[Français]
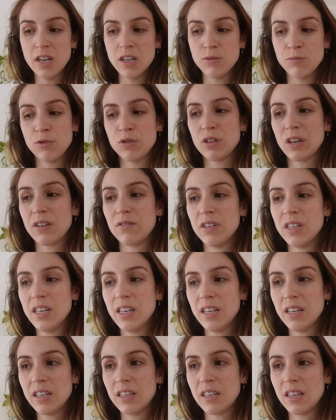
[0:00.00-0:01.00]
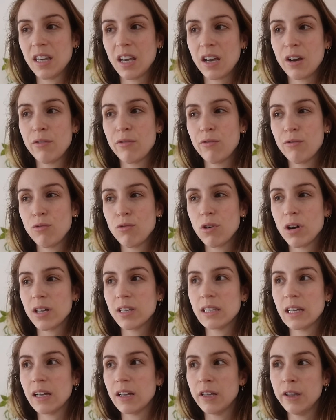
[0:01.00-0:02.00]
Je me suis réveillée quelques fois
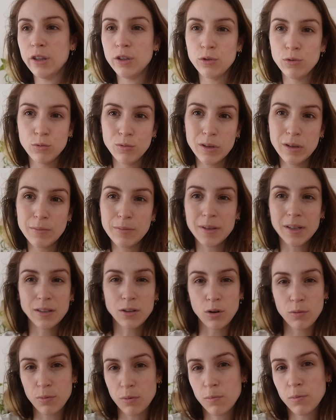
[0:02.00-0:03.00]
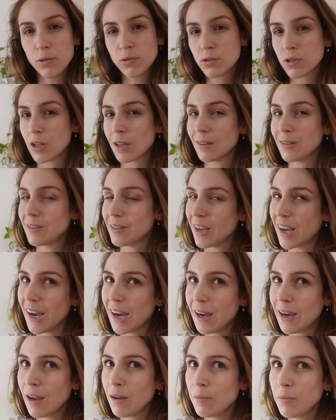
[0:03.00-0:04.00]
dans la nuit, peut-être un peu plus que
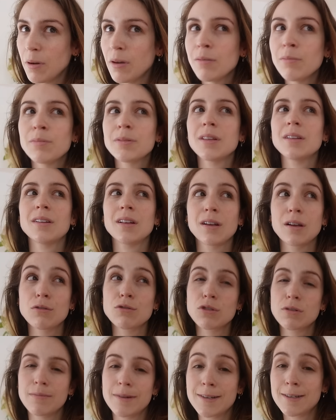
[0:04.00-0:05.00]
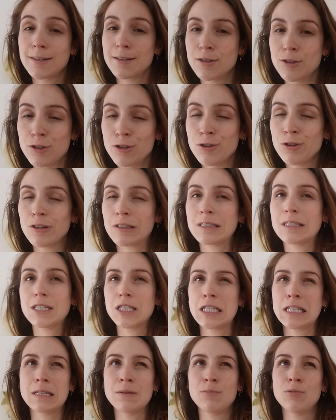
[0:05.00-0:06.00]
d'hab peut-être à cause j'ai mangé du sucre, tu sais,
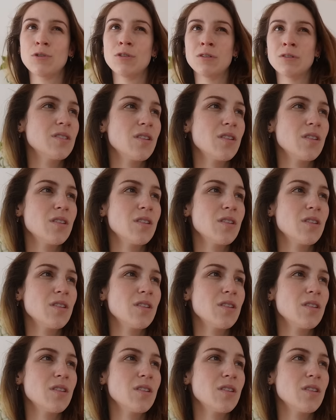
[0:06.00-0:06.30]
je sais pas là.